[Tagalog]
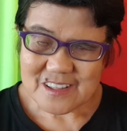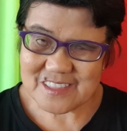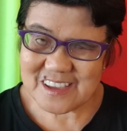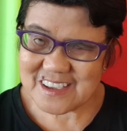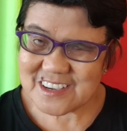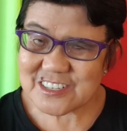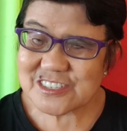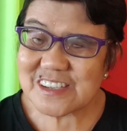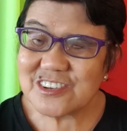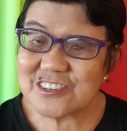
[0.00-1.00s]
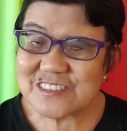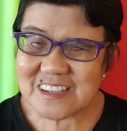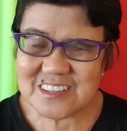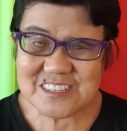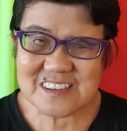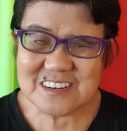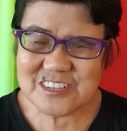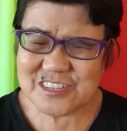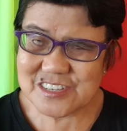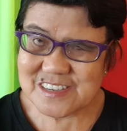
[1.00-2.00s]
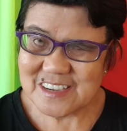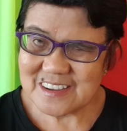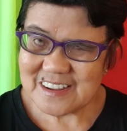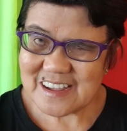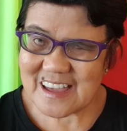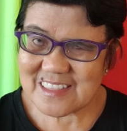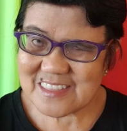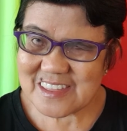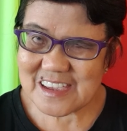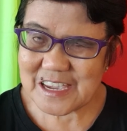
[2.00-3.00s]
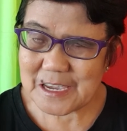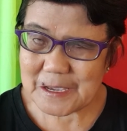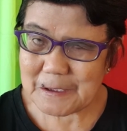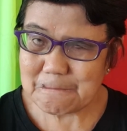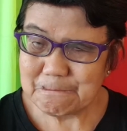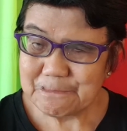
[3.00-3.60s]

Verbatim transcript: the senior citizens and the